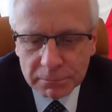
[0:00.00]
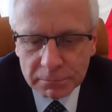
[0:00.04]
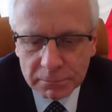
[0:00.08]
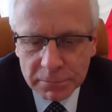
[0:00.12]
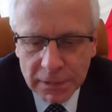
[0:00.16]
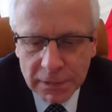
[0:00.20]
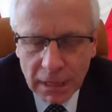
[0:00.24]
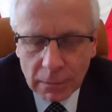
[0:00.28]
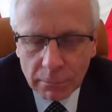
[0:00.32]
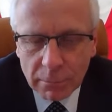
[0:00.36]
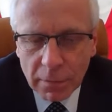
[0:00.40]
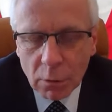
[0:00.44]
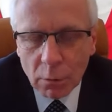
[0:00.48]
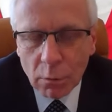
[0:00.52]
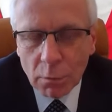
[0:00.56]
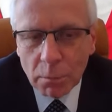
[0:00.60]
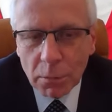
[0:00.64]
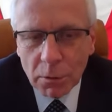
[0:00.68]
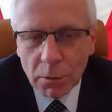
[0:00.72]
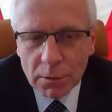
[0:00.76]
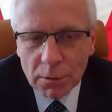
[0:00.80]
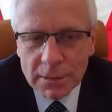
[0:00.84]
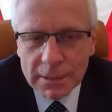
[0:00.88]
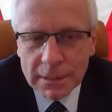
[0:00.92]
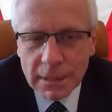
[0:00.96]
jak mało
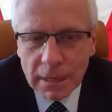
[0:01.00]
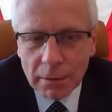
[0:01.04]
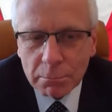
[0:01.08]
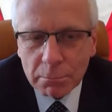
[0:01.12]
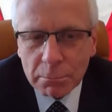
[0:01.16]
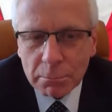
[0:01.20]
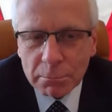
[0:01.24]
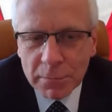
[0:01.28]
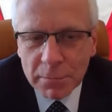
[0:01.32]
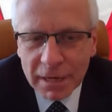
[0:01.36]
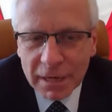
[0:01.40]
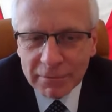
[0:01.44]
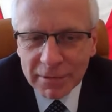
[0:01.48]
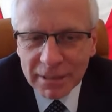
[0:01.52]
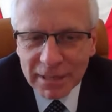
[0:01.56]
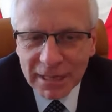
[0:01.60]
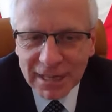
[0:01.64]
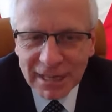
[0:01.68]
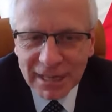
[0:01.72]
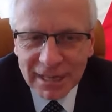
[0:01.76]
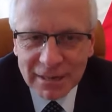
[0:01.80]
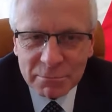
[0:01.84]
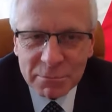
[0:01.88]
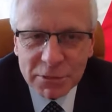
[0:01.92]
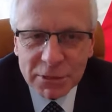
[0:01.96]
polska prawie
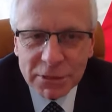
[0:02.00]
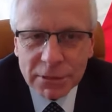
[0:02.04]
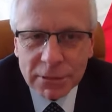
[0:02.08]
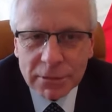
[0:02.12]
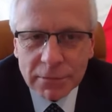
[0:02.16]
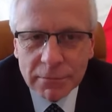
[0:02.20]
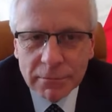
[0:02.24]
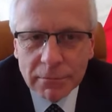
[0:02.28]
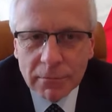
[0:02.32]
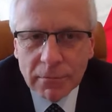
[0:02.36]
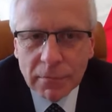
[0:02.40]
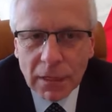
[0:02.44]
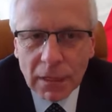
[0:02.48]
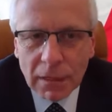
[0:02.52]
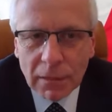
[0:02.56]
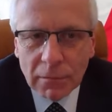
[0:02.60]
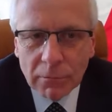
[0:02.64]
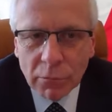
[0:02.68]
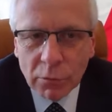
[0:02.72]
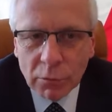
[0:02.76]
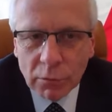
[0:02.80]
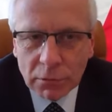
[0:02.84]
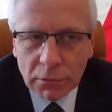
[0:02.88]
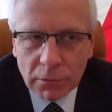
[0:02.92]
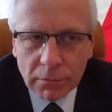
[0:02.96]
najlepsi.
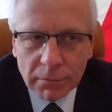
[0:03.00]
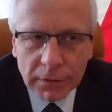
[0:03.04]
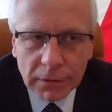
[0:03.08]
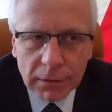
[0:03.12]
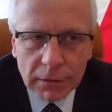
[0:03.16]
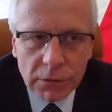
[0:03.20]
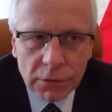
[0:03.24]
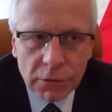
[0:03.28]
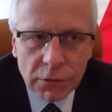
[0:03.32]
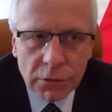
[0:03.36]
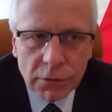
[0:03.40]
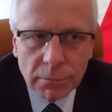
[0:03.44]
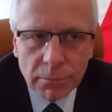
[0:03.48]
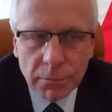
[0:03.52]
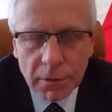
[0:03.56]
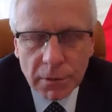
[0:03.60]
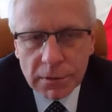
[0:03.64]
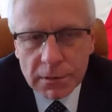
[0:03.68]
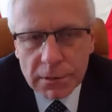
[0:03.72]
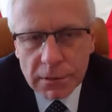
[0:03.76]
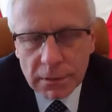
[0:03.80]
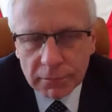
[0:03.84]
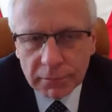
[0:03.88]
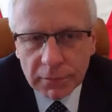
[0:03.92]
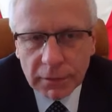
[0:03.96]
Było to mniej niż
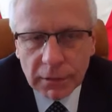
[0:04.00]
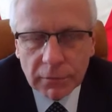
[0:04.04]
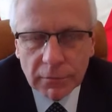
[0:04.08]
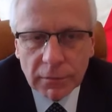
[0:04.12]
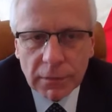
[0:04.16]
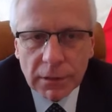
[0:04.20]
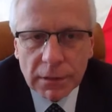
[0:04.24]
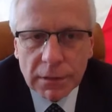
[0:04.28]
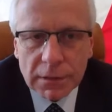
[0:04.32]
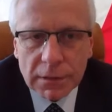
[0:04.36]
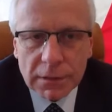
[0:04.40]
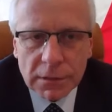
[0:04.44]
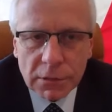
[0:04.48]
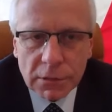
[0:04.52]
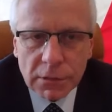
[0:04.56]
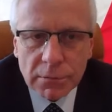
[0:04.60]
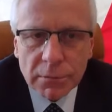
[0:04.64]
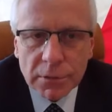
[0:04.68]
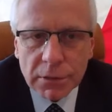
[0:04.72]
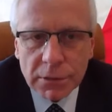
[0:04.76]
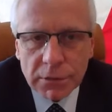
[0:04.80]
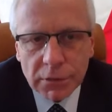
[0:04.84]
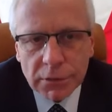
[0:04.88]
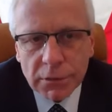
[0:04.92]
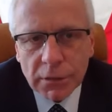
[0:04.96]
3%, w tej chwili jest
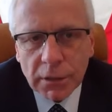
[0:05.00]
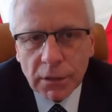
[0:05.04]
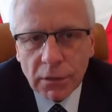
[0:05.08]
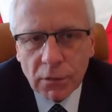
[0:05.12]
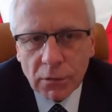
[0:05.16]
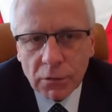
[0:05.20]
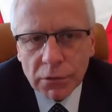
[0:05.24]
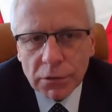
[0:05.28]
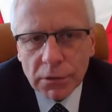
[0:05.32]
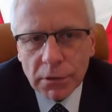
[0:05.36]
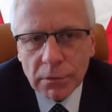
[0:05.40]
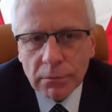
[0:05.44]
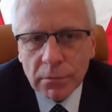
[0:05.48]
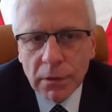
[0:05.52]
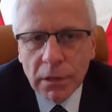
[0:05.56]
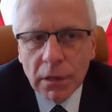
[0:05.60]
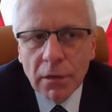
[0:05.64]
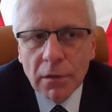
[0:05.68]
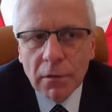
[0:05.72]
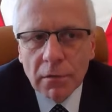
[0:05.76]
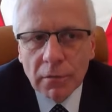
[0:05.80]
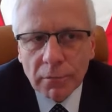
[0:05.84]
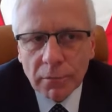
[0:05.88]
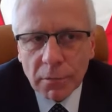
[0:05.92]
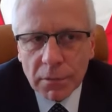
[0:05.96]
3,8%.
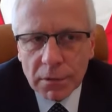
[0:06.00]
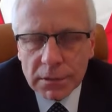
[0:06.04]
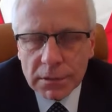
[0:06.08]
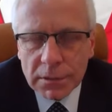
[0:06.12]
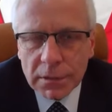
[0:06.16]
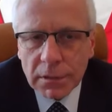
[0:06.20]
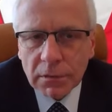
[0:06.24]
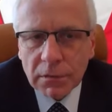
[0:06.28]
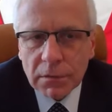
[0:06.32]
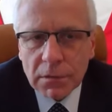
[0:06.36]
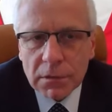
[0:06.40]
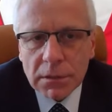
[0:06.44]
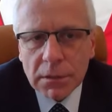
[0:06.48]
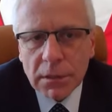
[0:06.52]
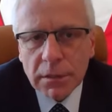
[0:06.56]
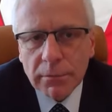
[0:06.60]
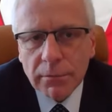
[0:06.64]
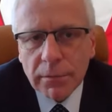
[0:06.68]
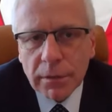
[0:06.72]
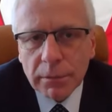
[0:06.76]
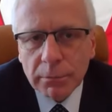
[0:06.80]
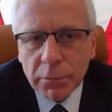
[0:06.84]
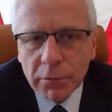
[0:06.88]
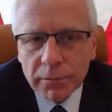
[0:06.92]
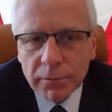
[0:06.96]
W Polsce to jest
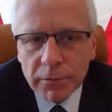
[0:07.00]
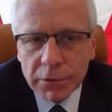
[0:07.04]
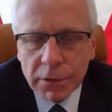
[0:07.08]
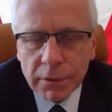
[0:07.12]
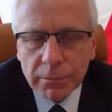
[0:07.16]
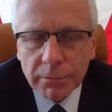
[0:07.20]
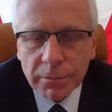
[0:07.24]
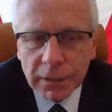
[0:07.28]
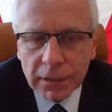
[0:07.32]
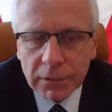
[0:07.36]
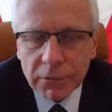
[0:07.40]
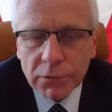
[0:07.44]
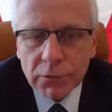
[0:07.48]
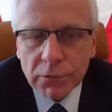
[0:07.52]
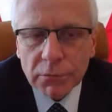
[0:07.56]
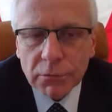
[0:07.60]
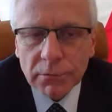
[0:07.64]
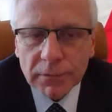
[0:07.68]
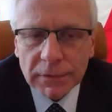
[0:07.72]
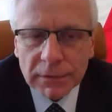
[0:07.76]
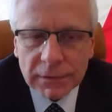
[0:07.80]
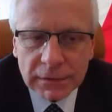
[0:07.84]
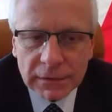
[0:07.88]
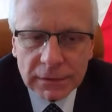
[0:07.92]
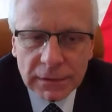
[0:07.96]
chyba powyżej 5%,
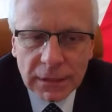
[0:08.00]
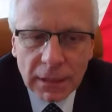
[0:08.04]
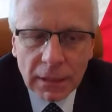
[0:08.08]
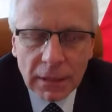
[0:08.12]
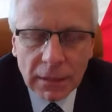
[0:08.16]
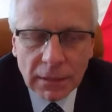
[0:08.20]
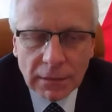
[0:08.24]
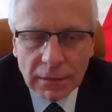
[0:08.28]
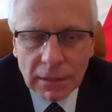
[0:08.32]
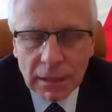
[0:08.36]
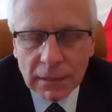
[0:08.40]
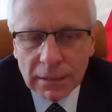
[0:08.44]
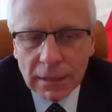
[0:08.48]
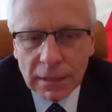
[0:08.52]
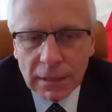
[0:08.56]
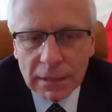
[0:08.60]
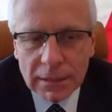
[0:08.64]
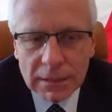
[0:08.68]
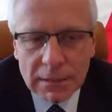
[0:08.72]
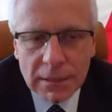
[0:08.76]
więc nadal